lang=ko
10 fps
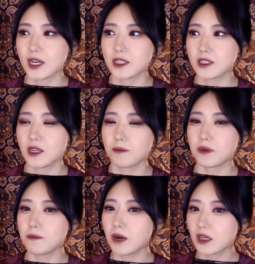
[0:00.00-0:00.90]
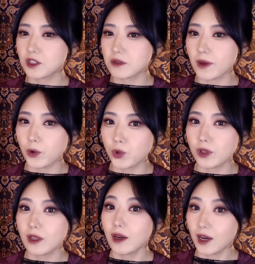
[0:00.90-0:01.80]
자신의 민박집에
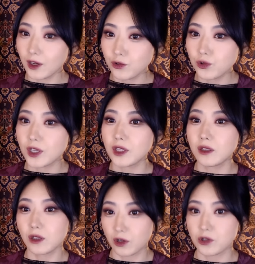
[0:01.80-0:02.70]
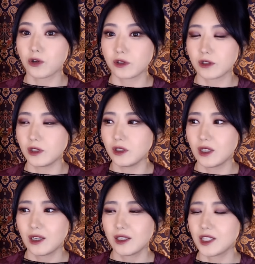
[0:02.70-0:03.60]
온 한국인
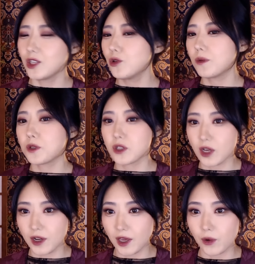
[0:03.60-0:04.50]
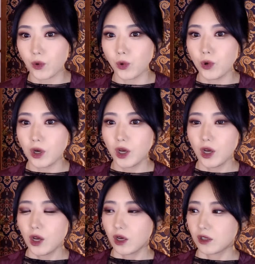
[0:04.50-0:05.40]
여성들을 이유 없이 살해했고,
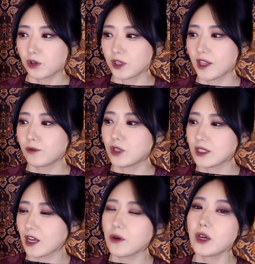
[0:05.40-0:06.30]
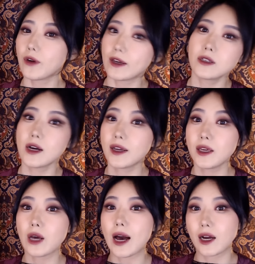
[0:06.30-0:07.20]
그러기 때문에 사회
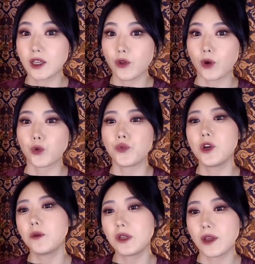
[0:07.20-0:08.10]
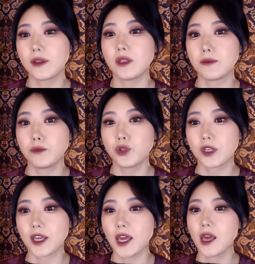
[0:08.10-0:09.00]
굉장히 악이 되고 위험이 되는
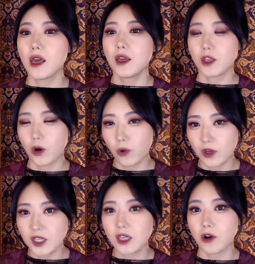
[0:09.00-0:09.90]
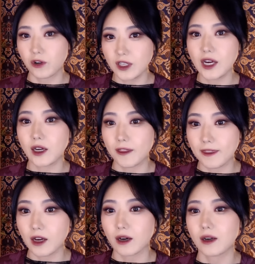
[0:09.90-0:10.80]
인물이기에 영원히
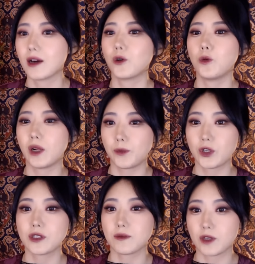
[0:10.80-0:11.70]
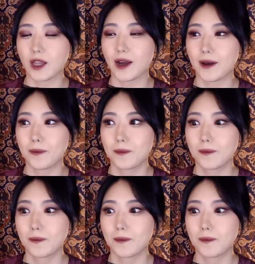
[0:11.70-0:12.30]
격리하겠다라고 발표했습니다.